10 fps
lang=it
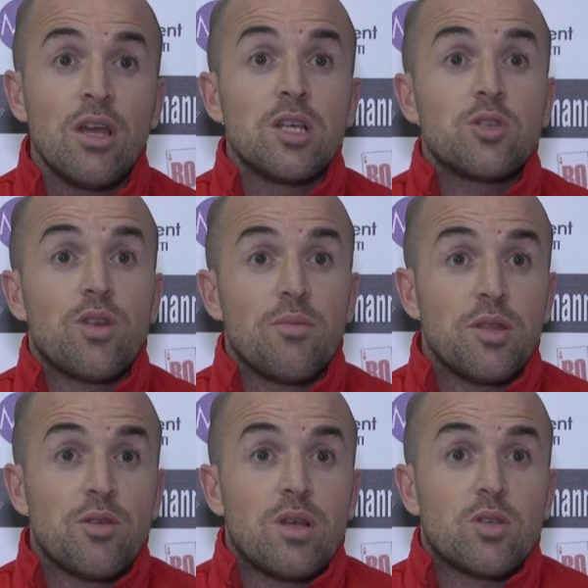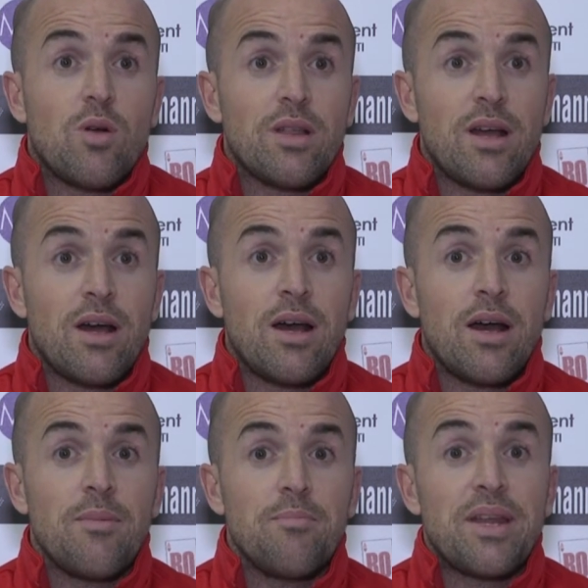Sicuramente una
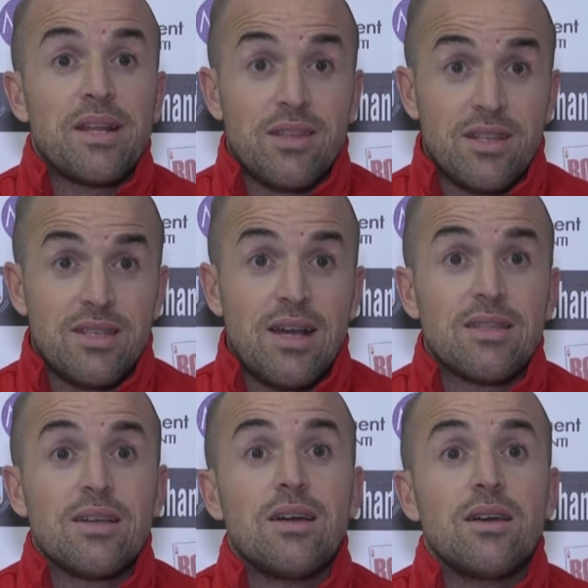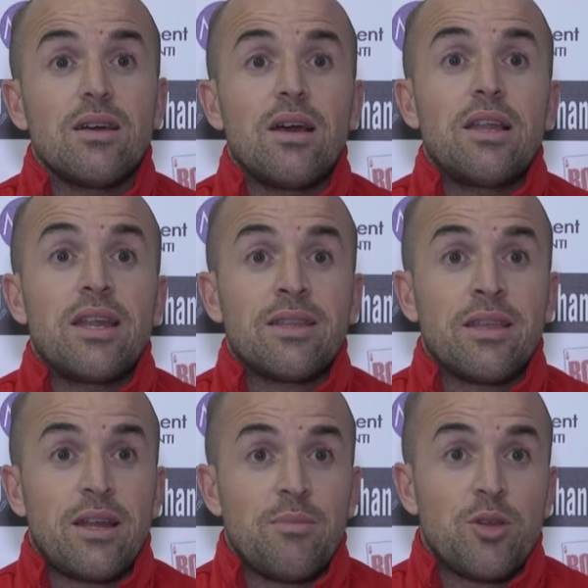squadra ben attrezzata, allenata
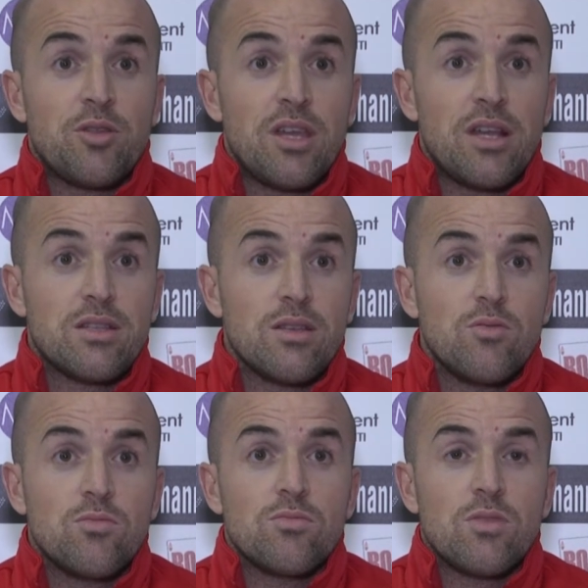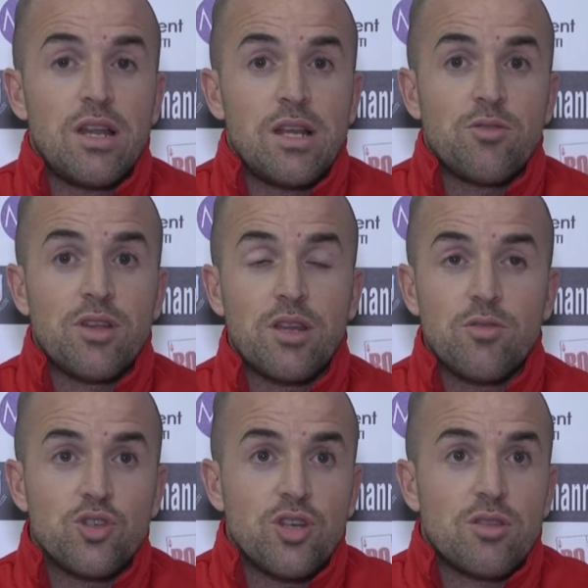da Ramiro Diaz, un allenatore che
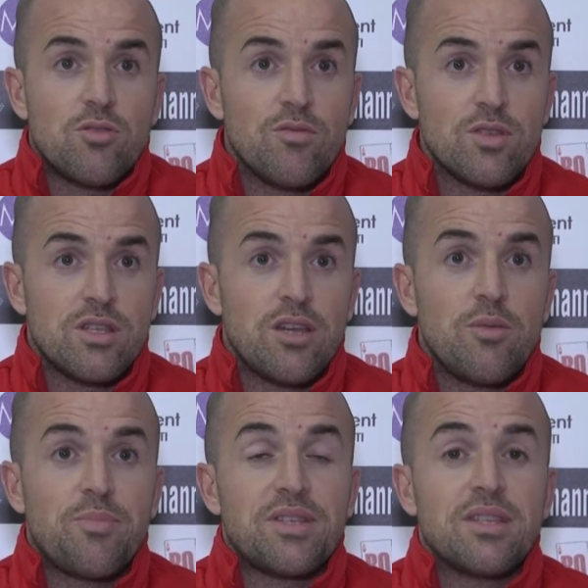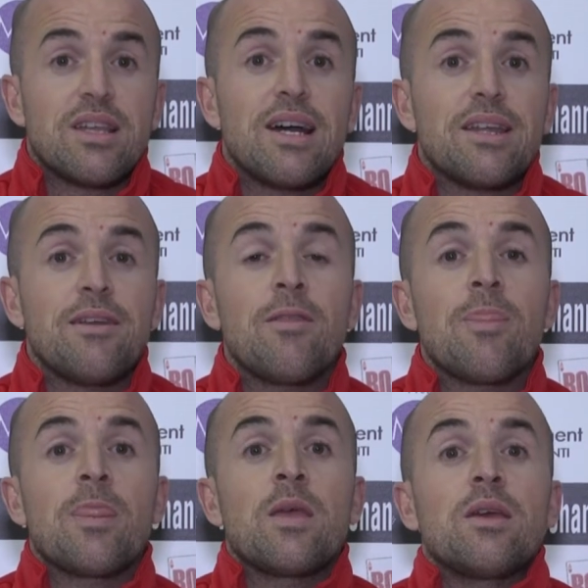non certo devo stare io a presentare.
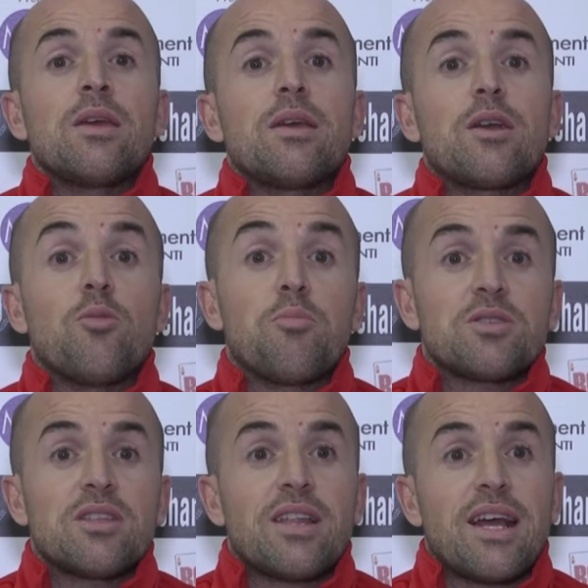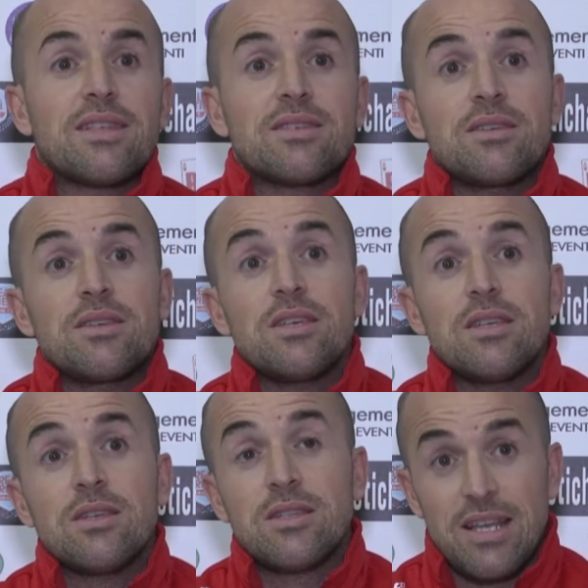Eh, composta di
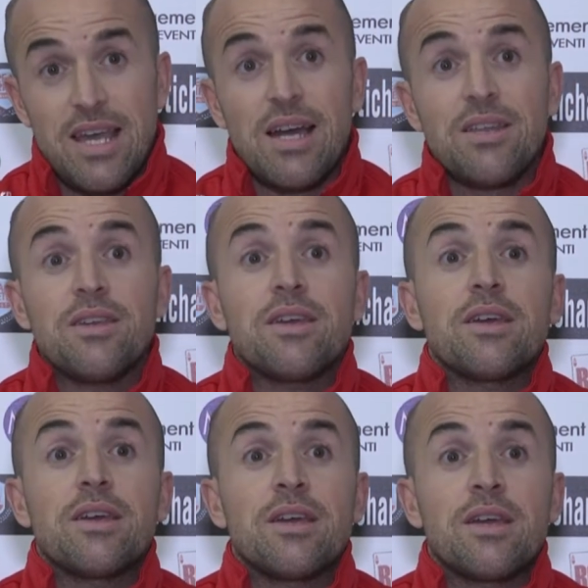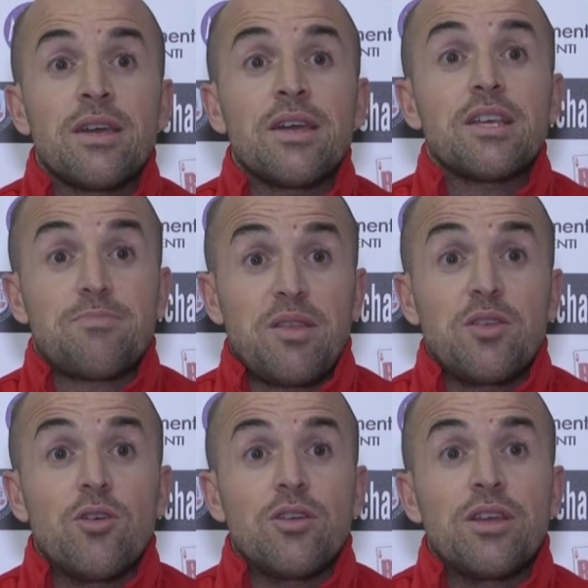ragazzi italiani e, e
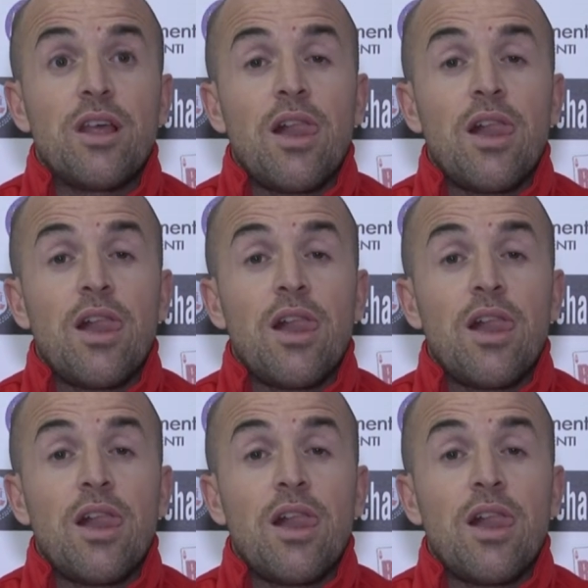spagnoli,